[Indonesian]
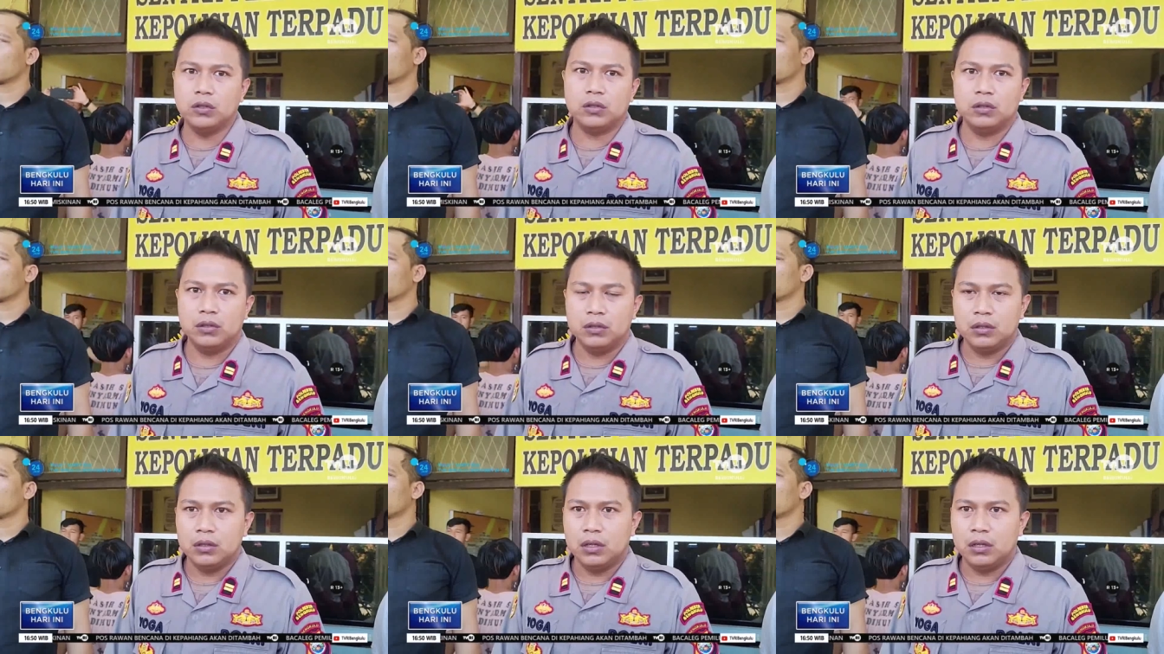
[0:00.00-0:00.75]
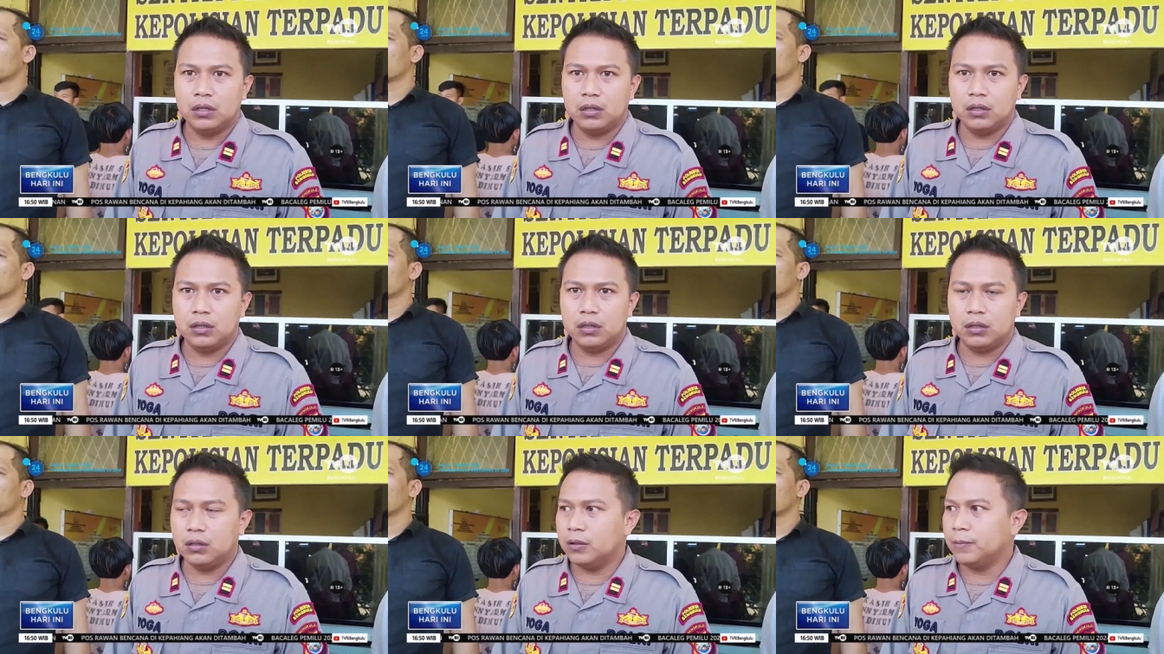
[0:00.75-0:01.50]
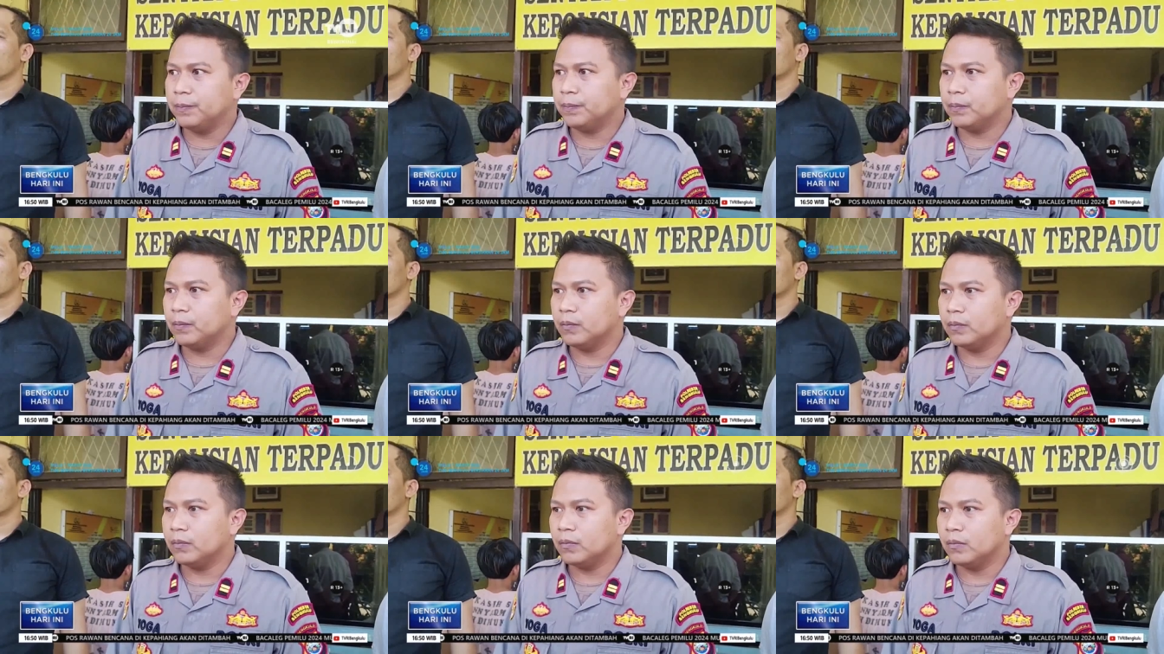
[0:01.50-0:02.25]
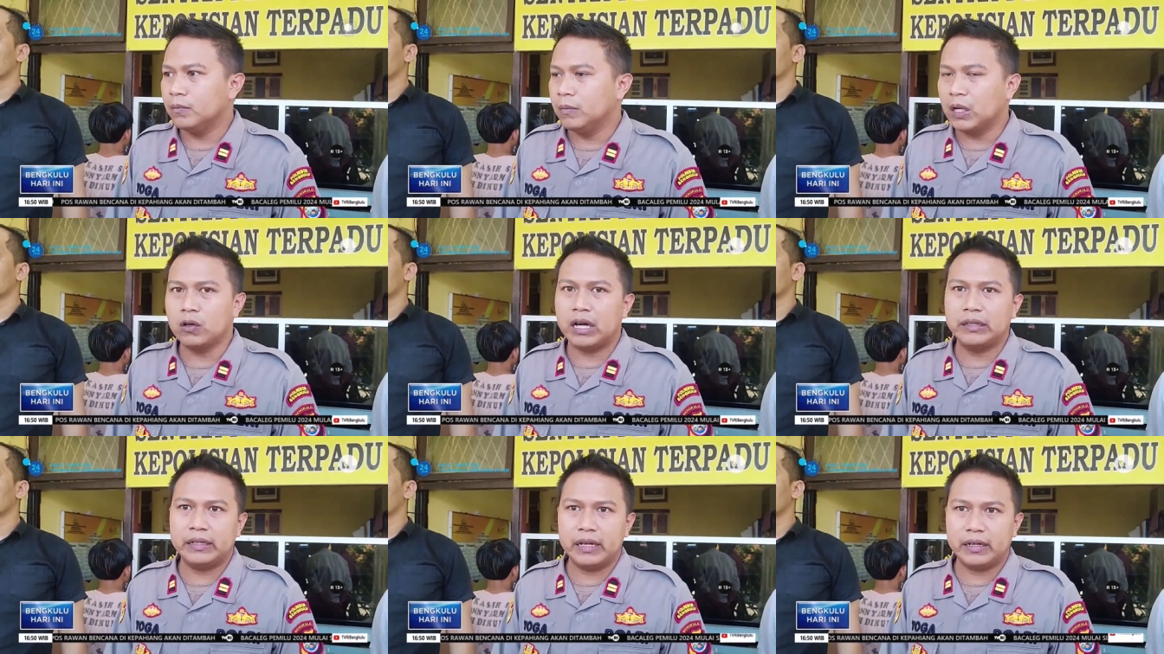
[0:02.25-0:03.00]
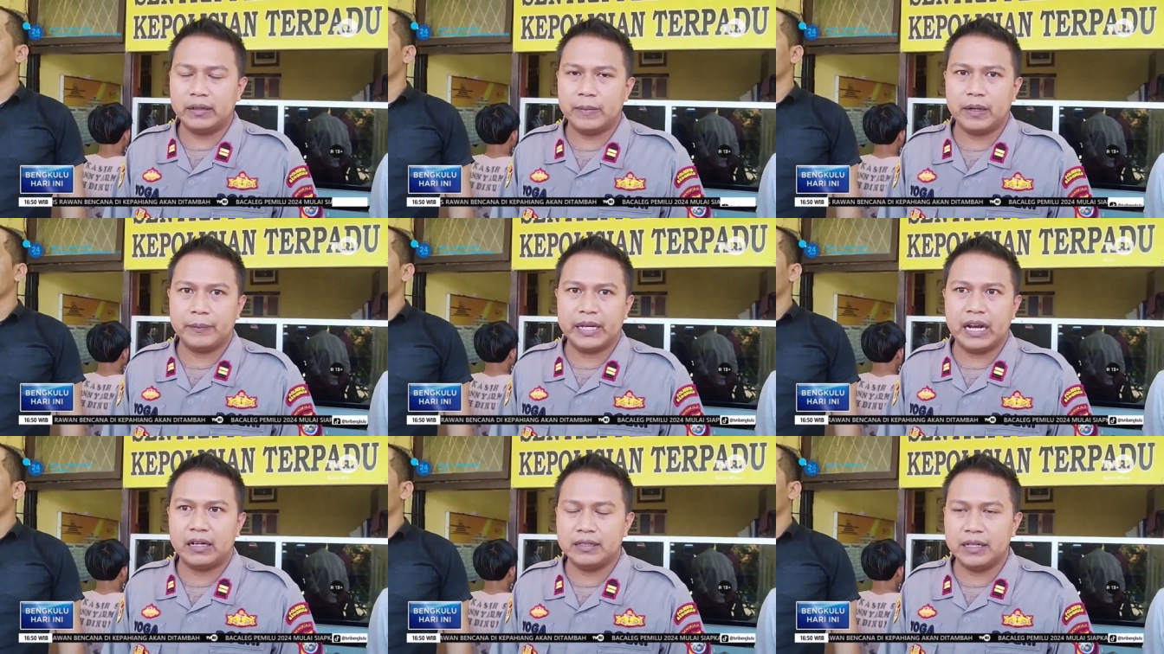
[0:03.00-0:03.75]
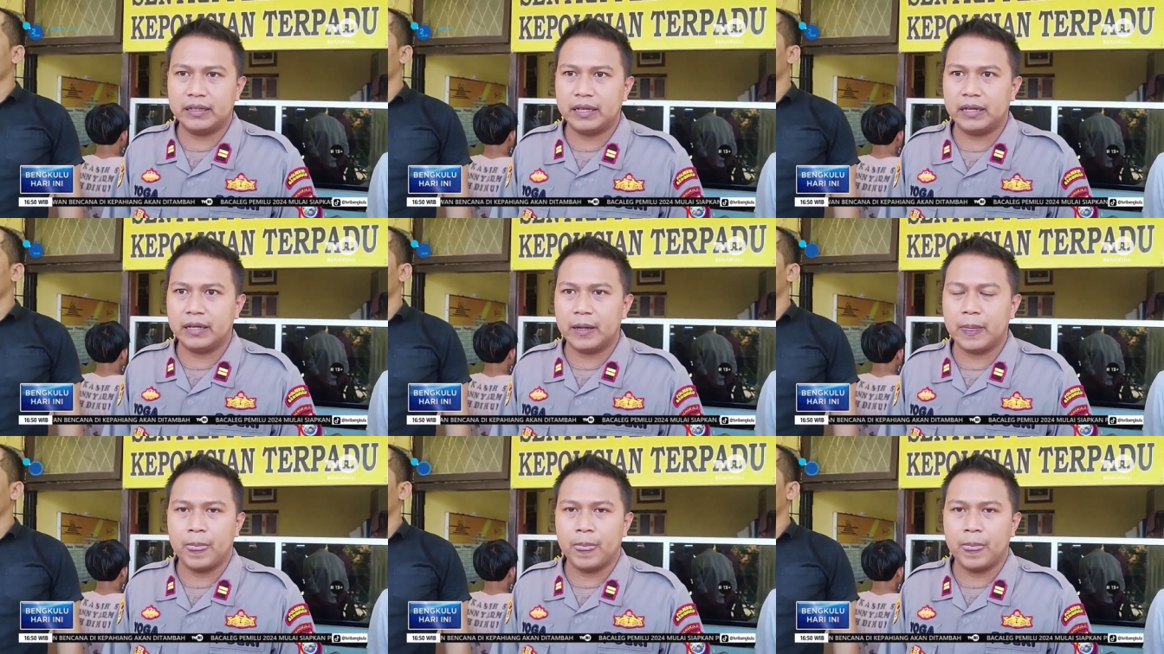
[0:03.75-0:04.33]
untuk uh, melakukan tindak pidana kejahatannya